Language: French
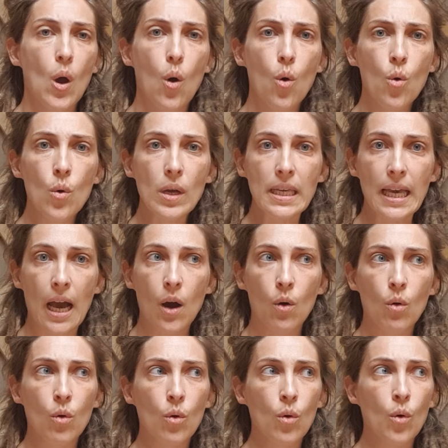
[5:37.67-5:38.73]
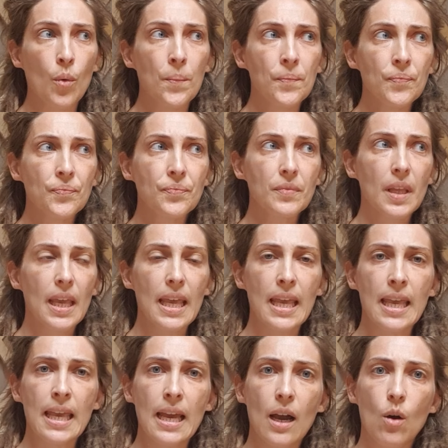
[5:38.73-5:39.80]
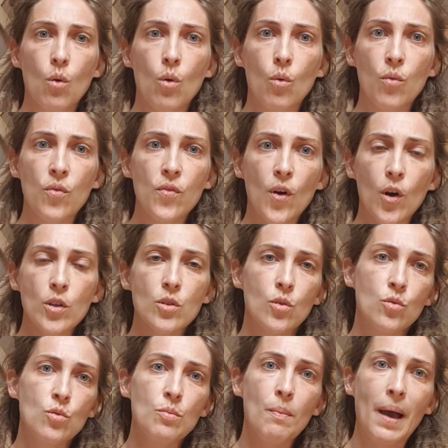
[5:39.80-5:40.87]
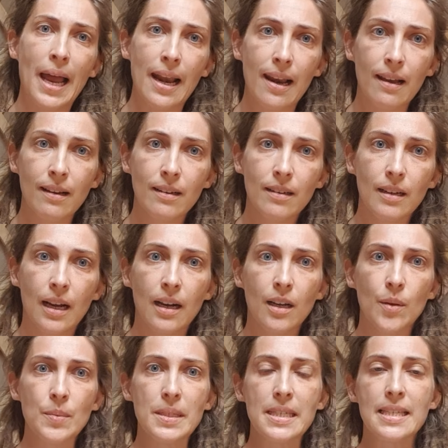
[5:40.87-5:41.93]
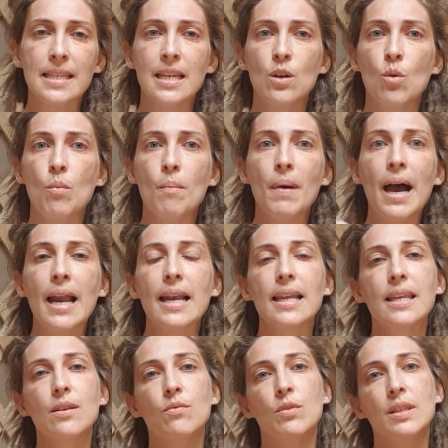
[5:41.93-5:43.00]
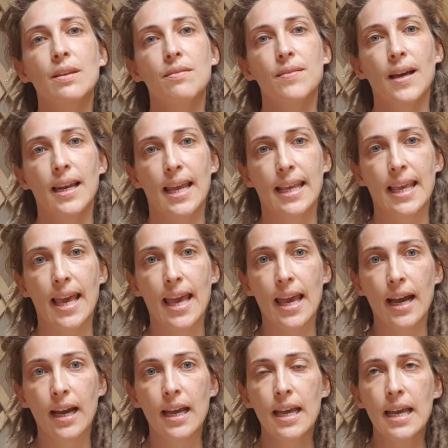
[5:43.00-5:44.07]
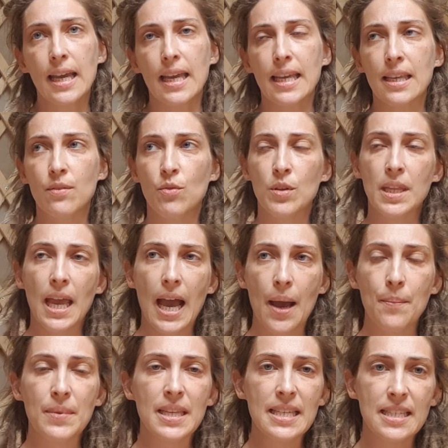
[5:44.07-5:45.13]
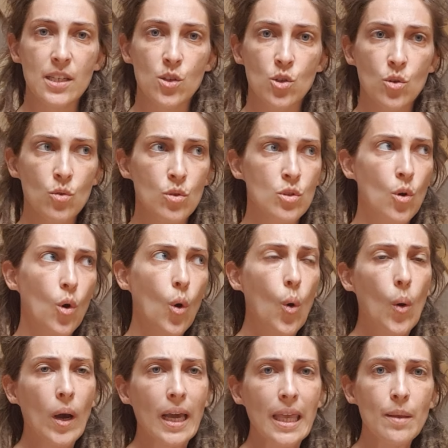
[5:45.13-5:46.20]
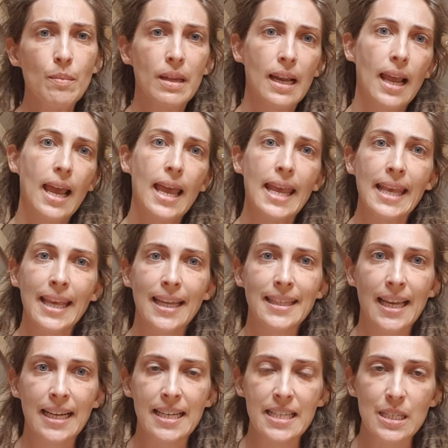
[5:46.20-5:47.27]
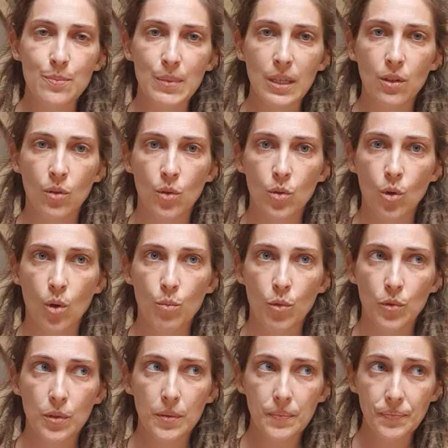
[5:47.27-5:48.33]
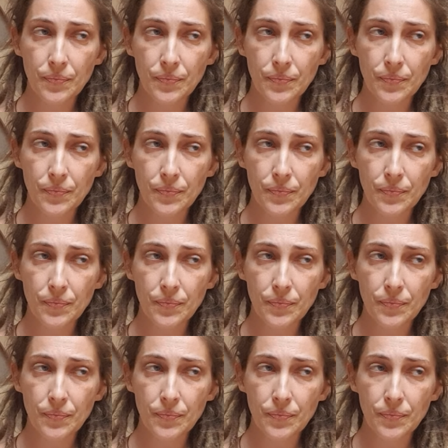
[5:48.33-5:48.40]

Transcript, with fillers: au chaos et aux forces du mal, hein, comme si c'était le mal qui venait faire la guerre et qui venait amener ces choses horribles et cataclysmiques dans notre monde.